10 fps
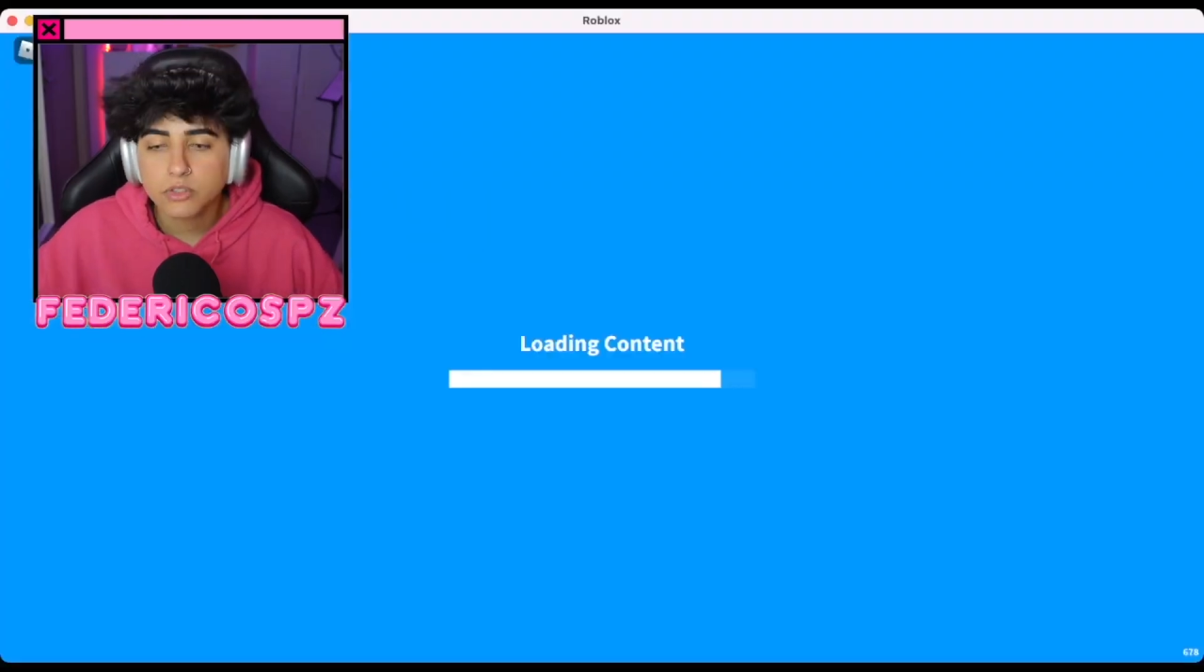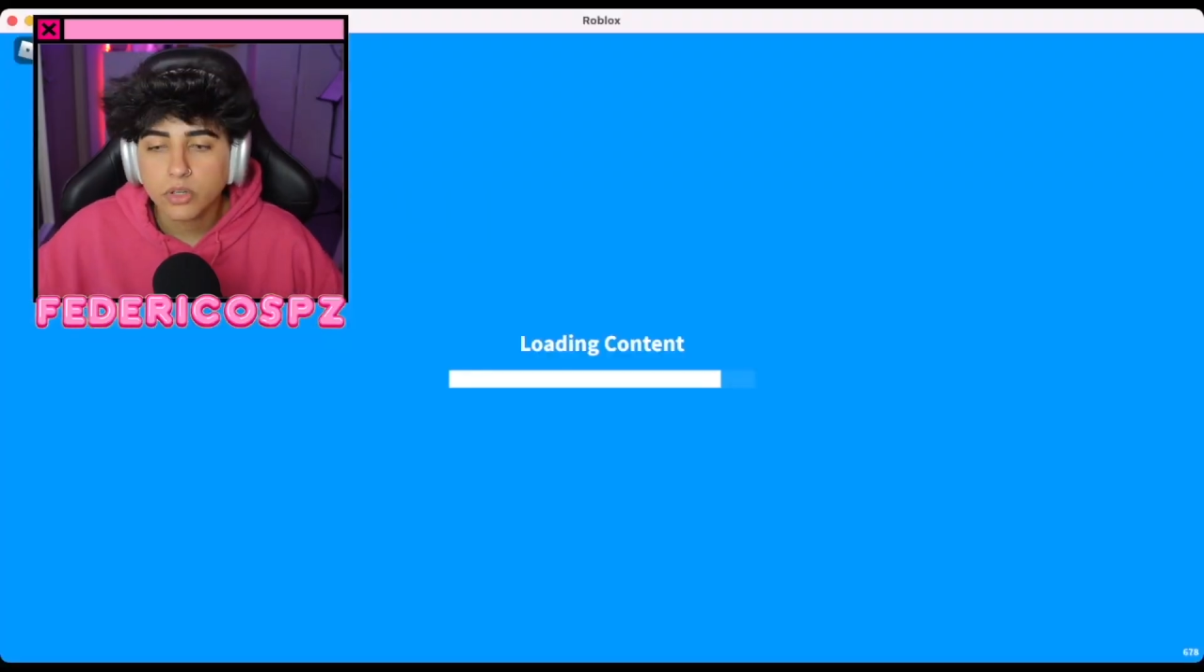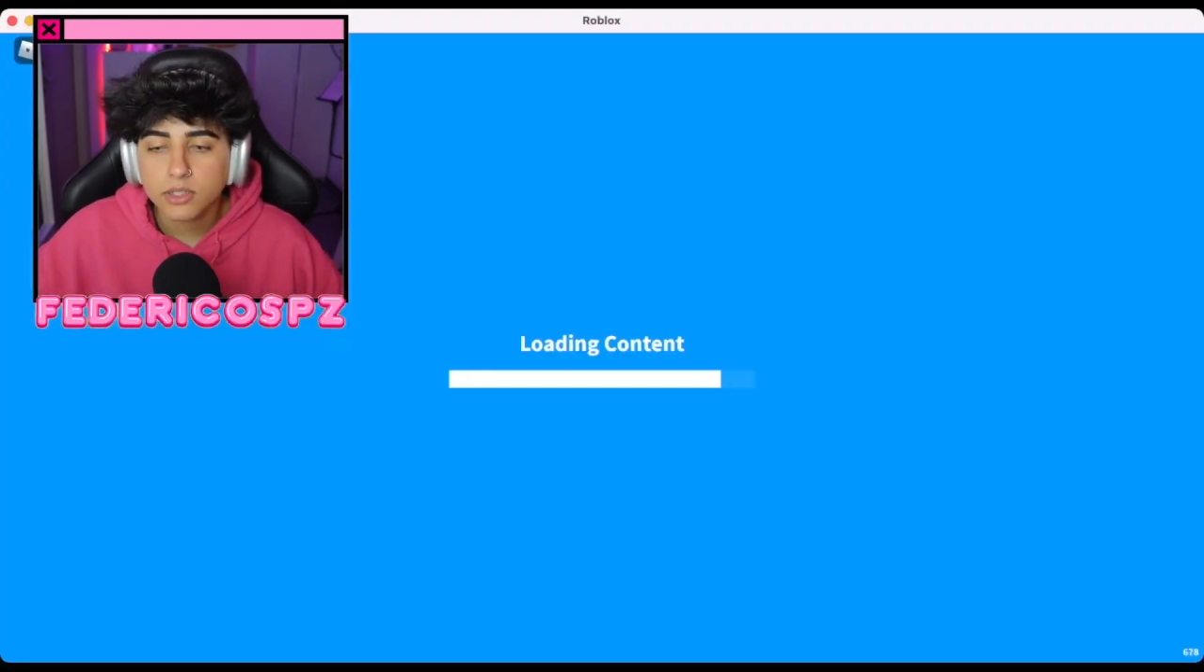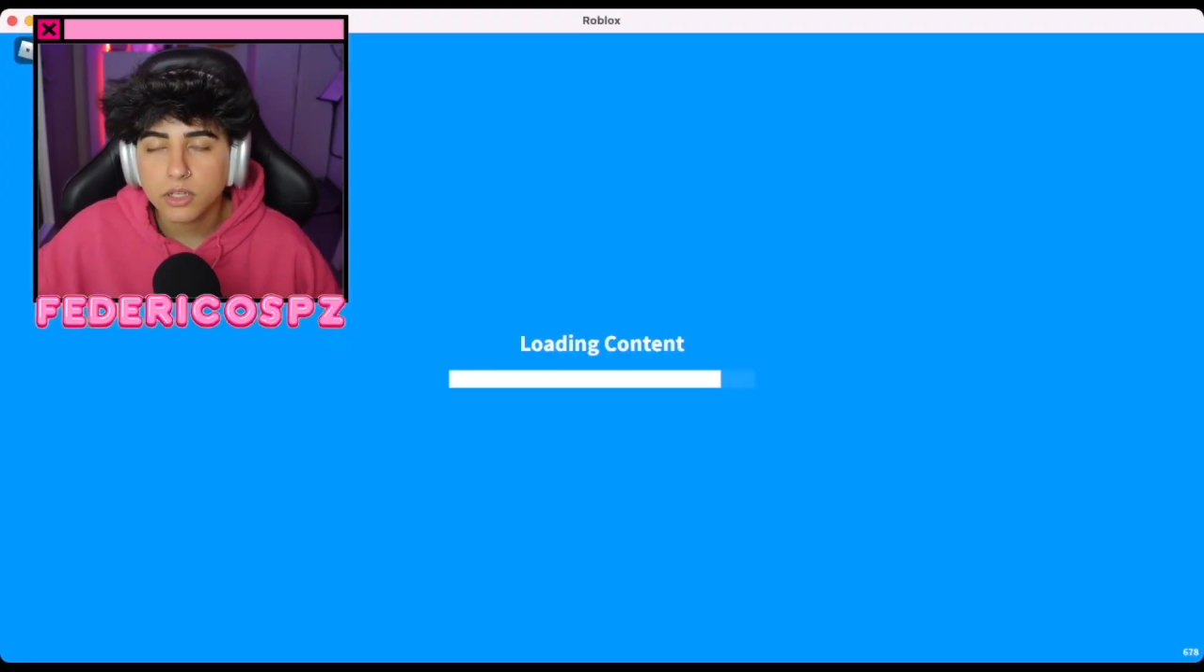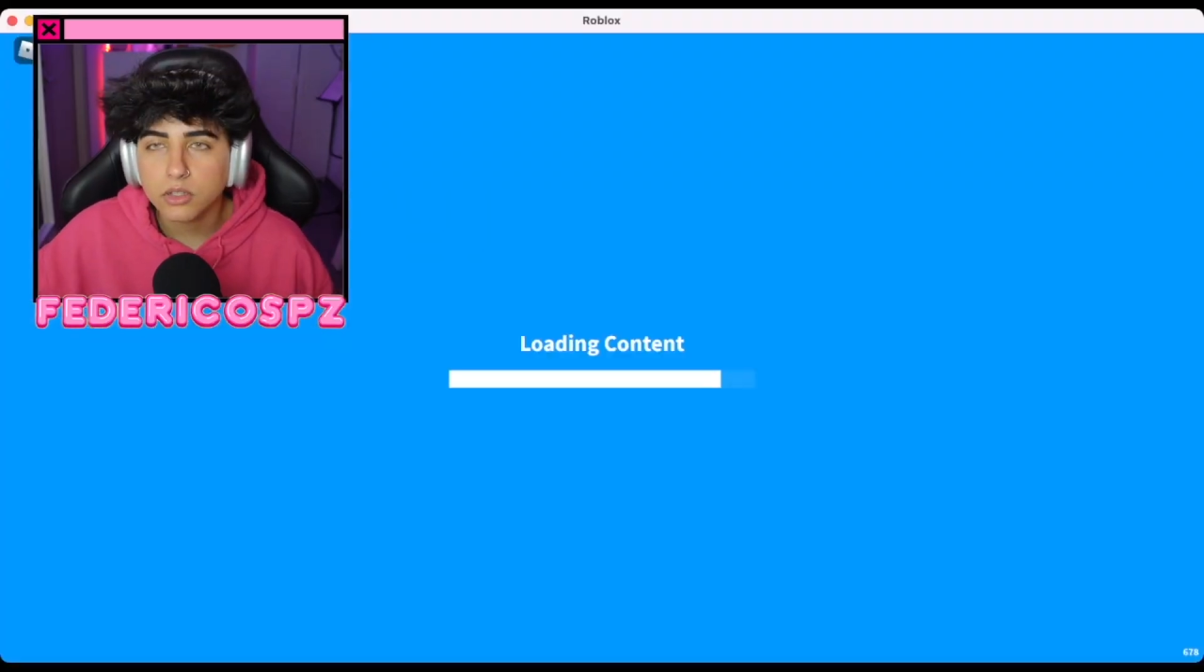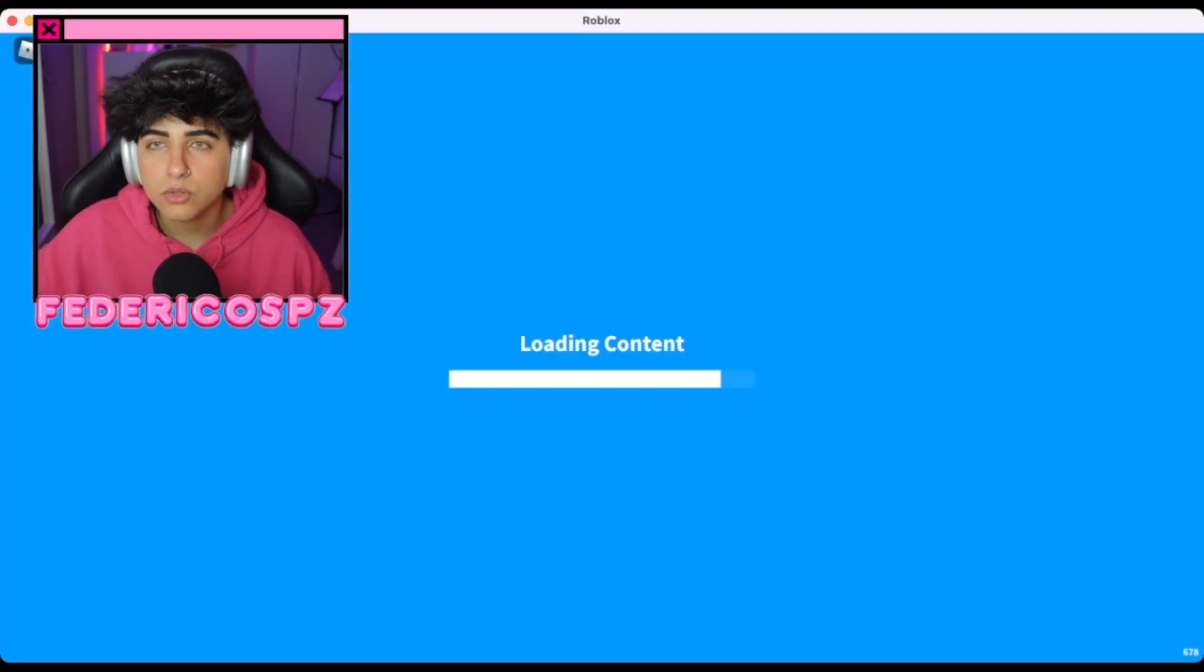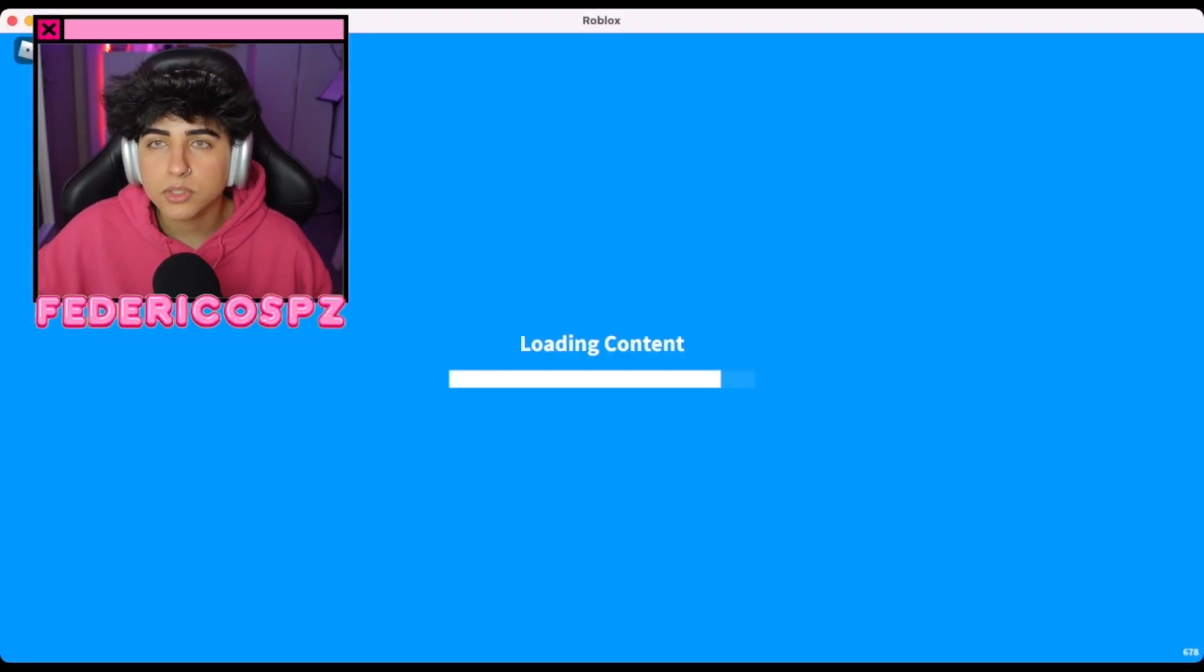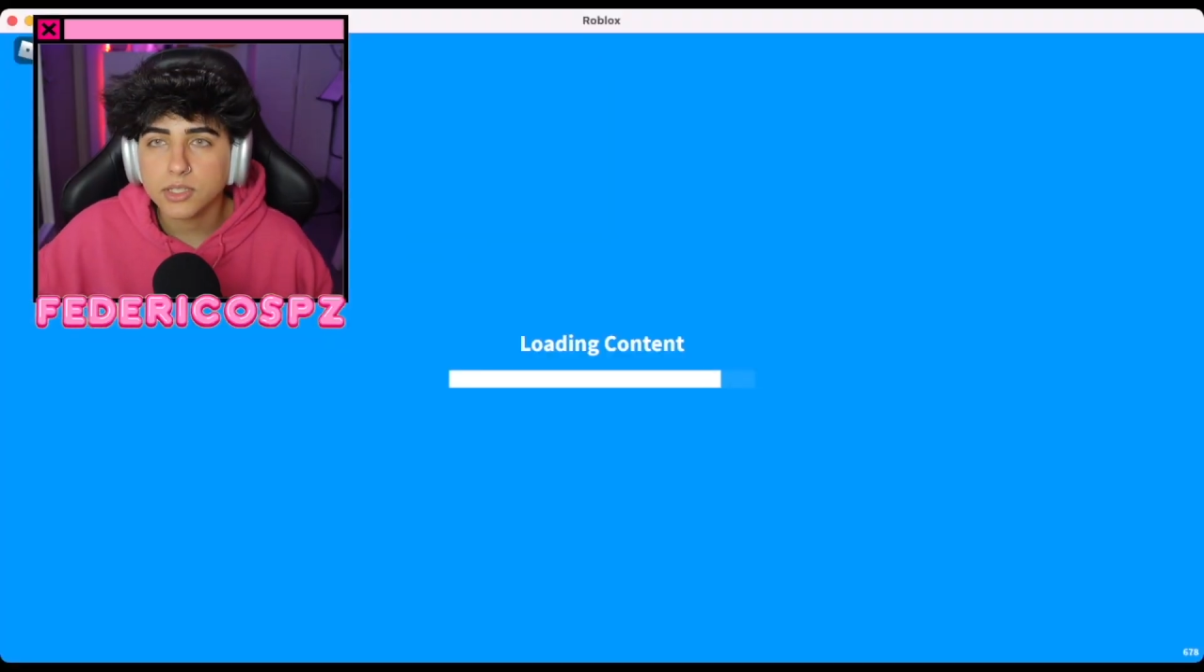sono entrati in un